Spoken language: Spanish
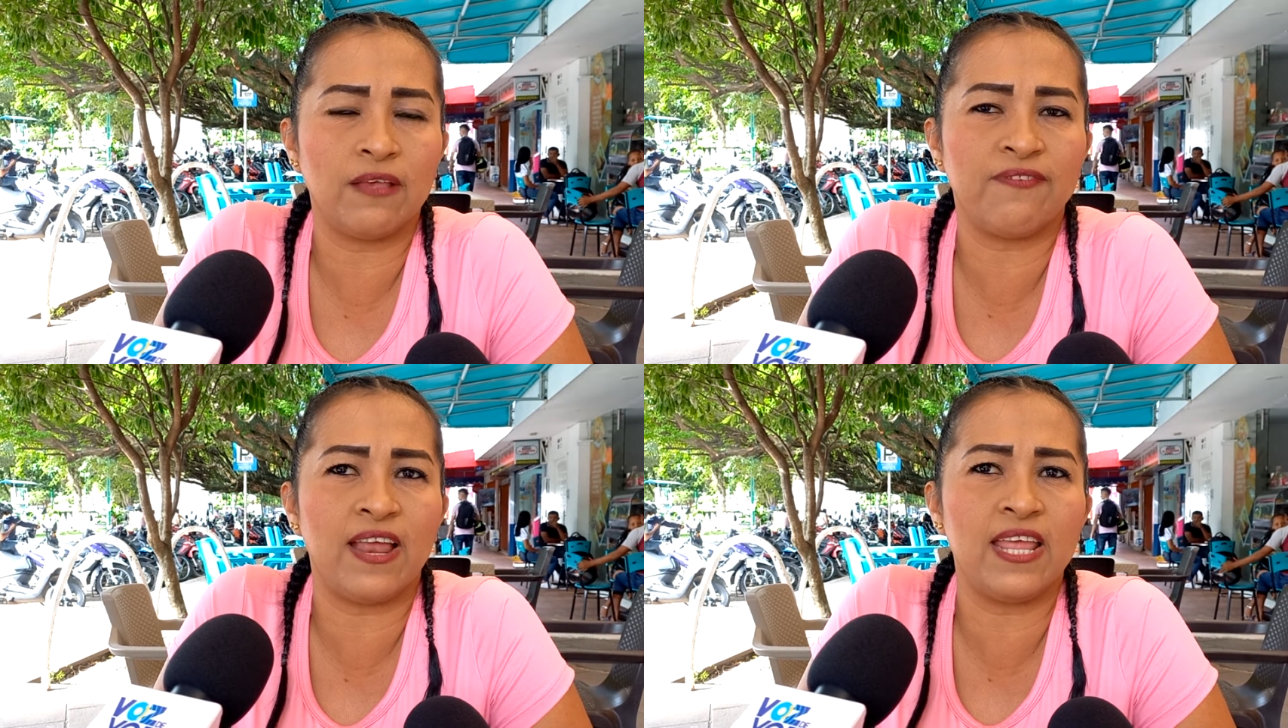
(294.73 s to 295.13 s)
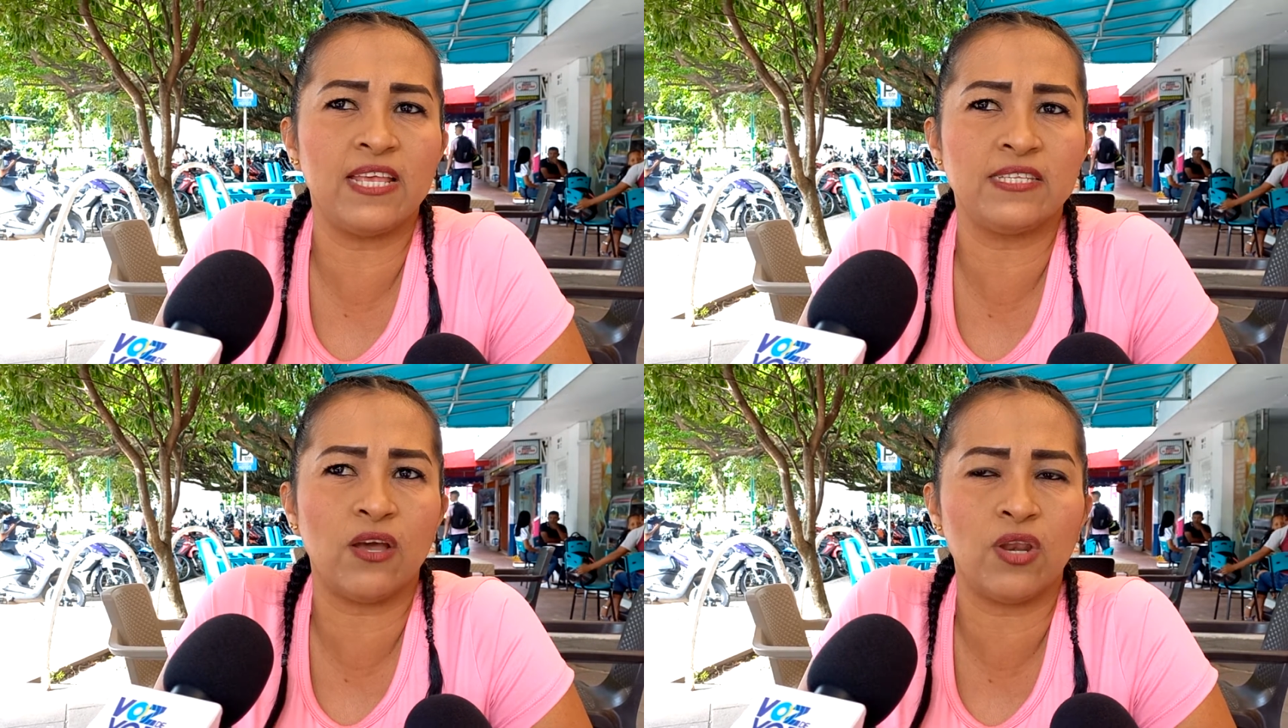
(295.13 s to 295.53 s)

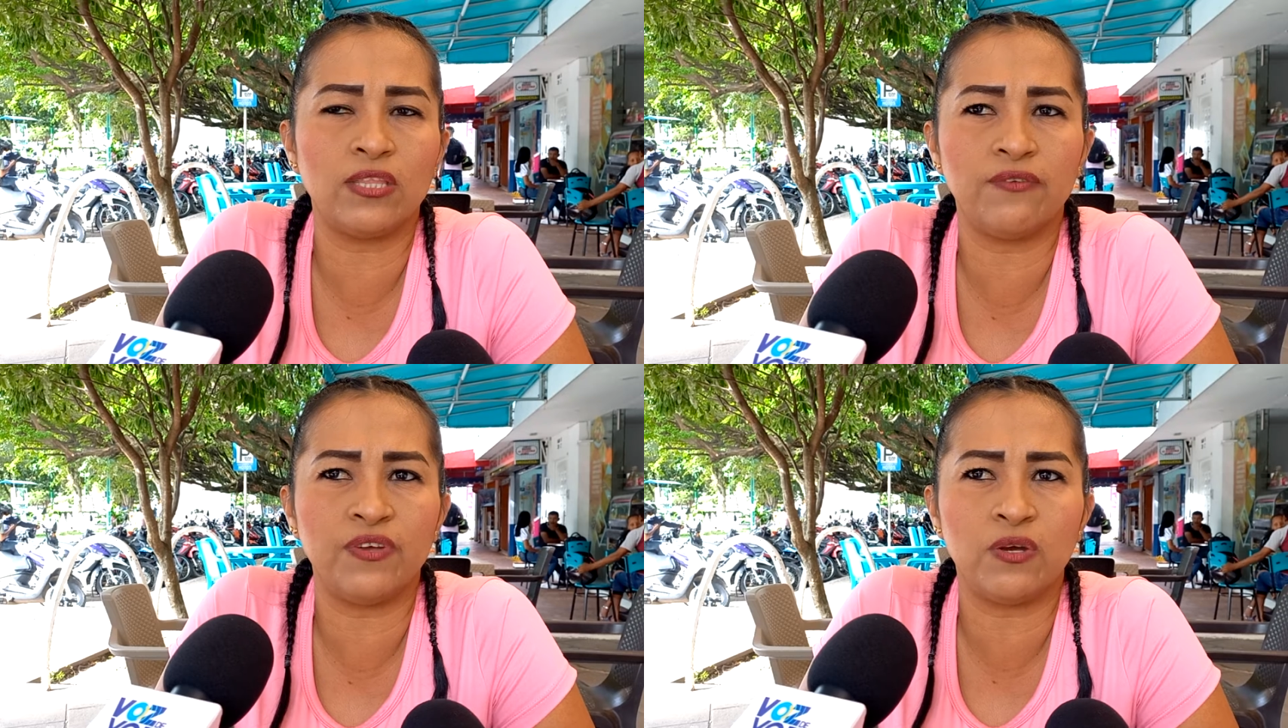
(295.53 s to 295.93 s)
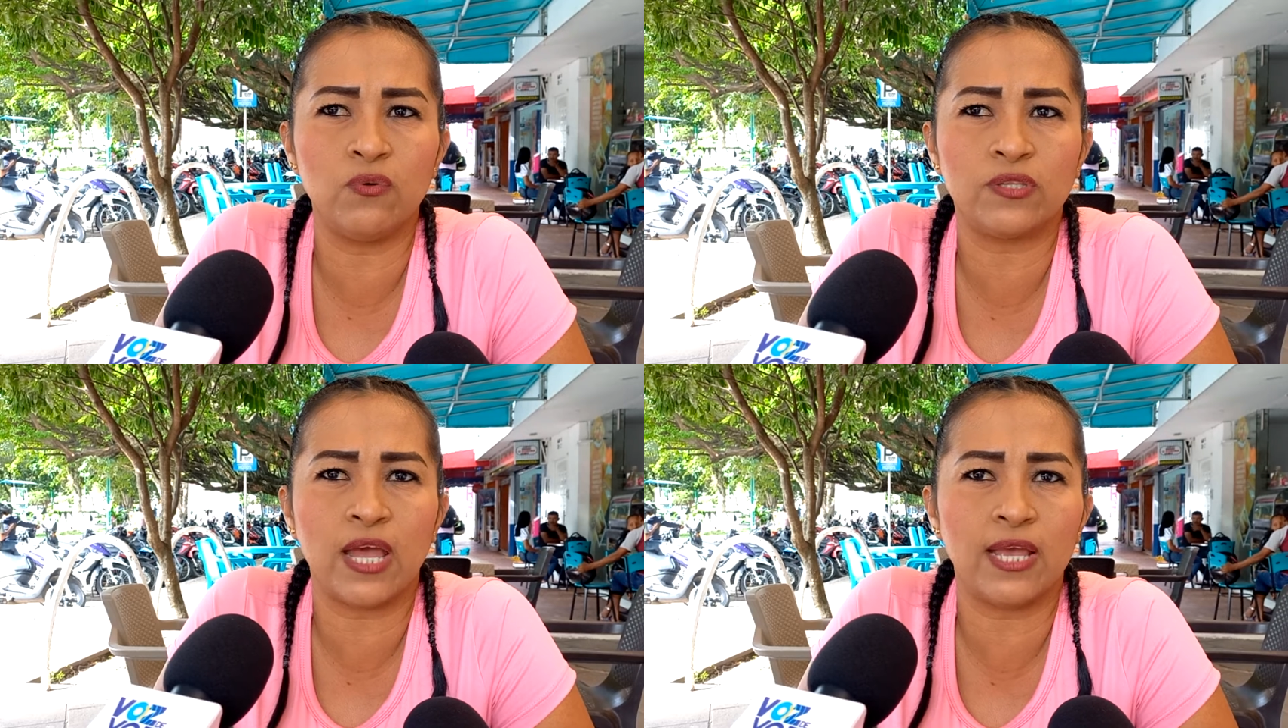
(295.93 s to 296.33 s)
falencias o las
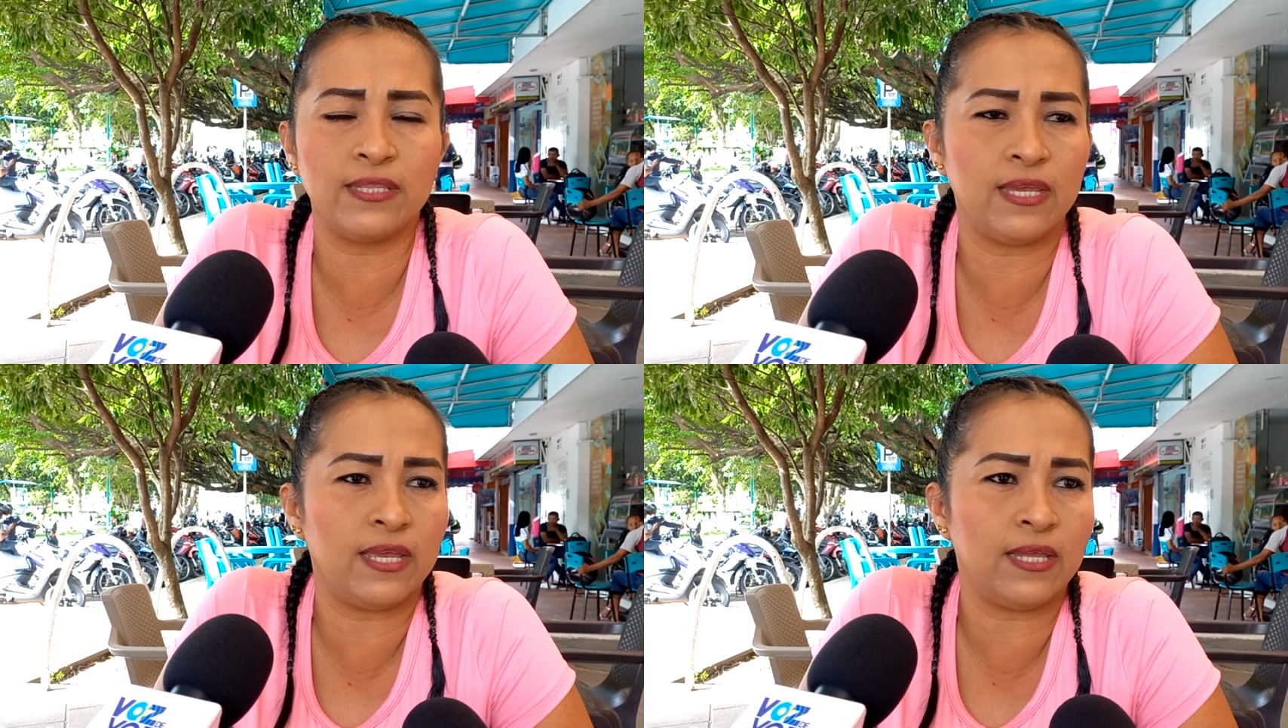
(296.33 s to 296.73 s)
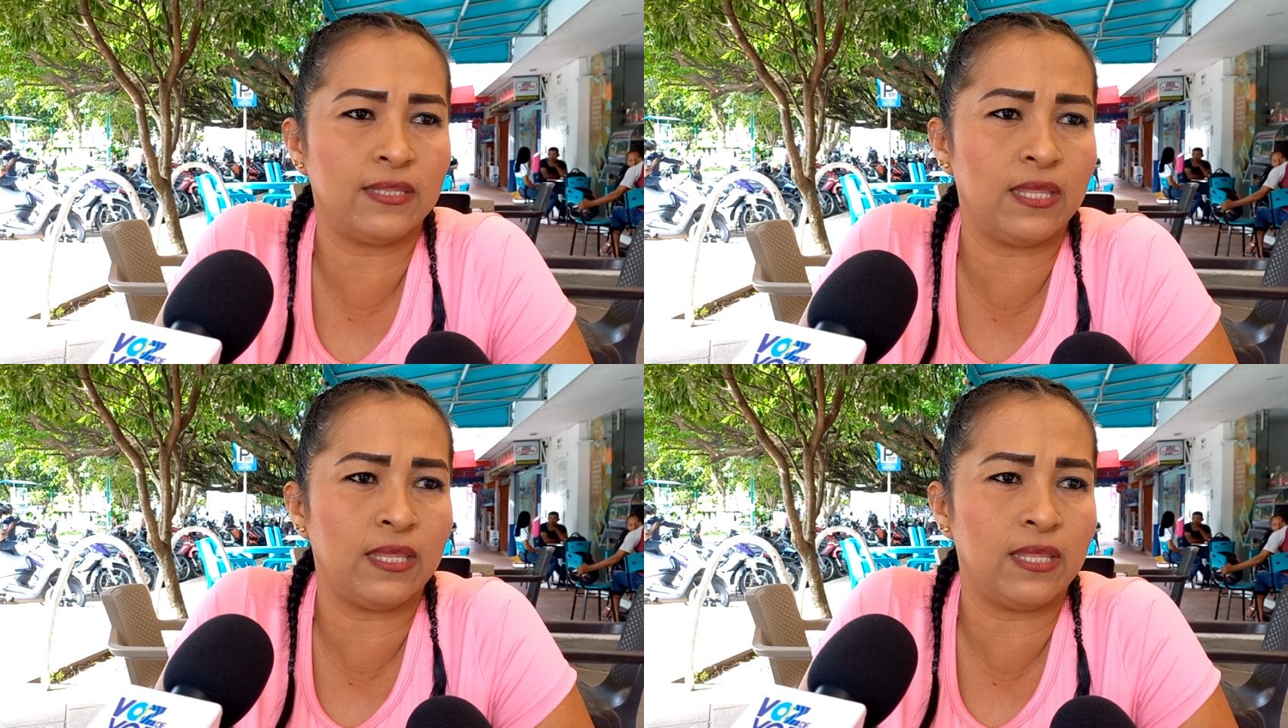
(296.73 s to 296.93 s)
dificultades de,